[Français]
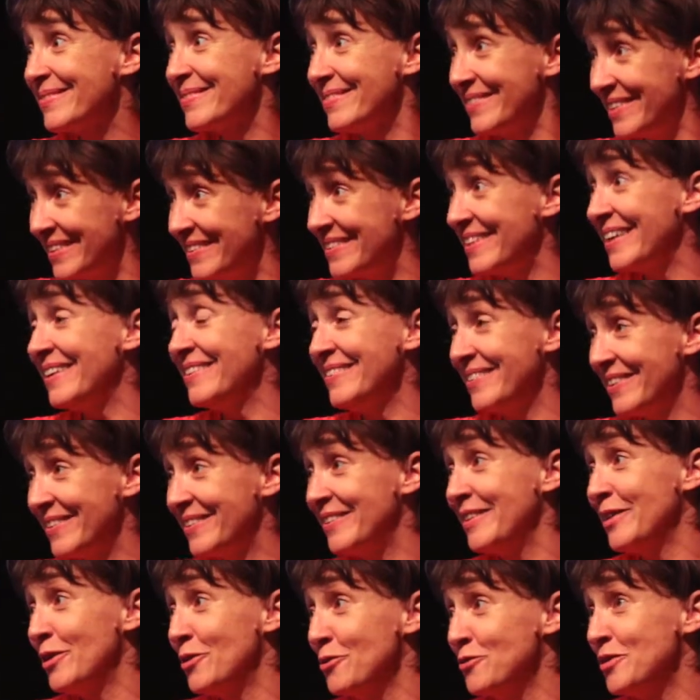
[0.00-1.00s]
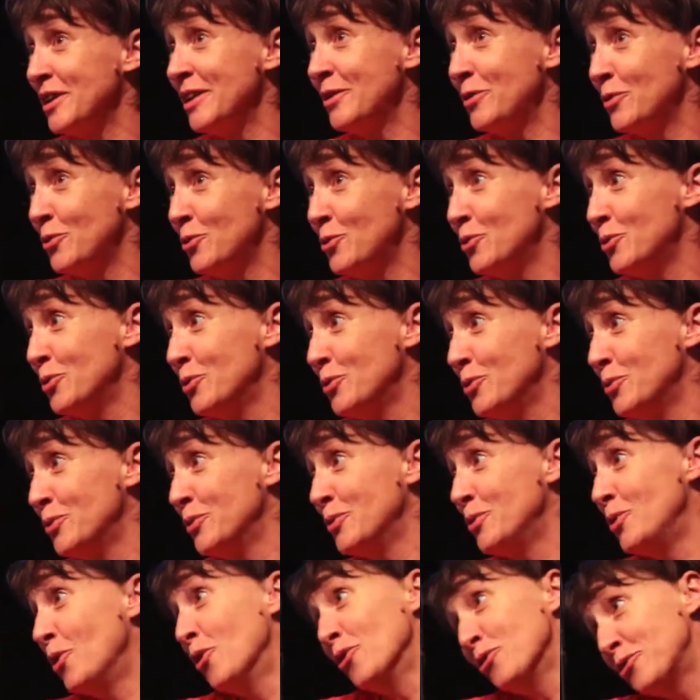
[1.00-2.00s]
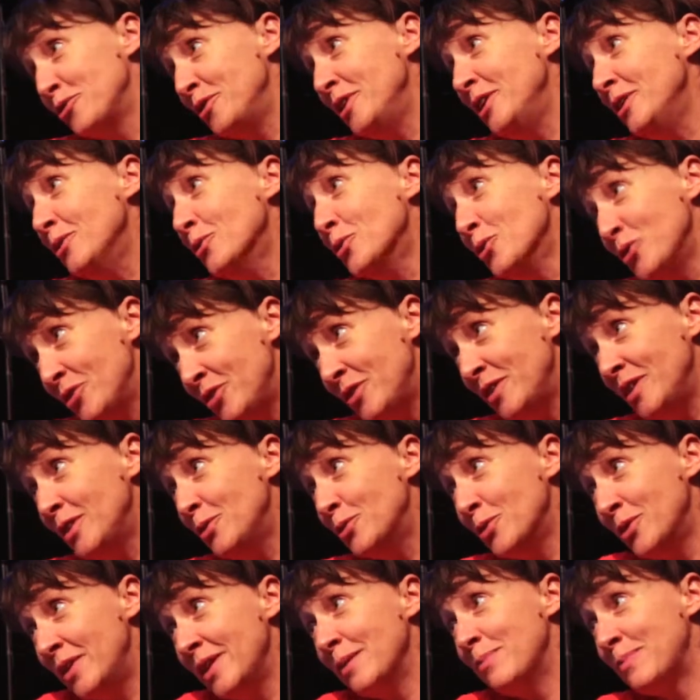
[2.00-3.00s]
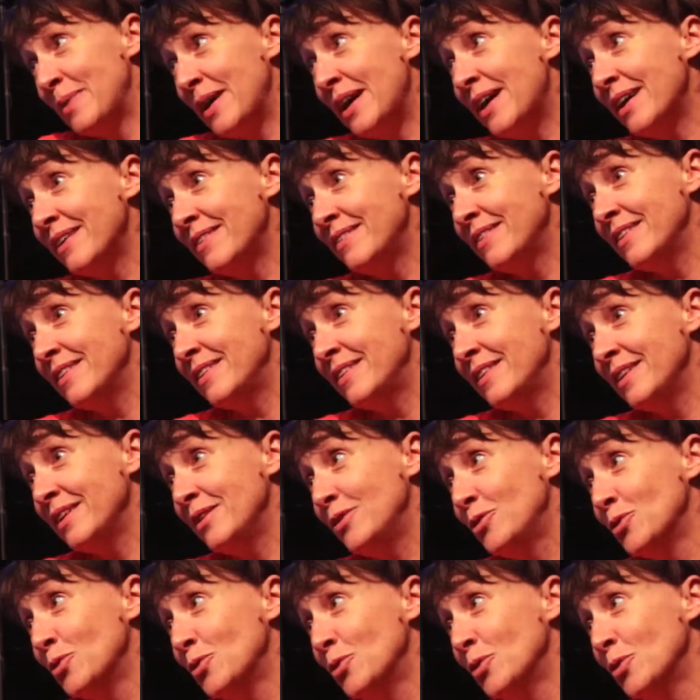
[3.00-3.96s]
C'est ça, c'était en fait l'envie aussi de départ, c'était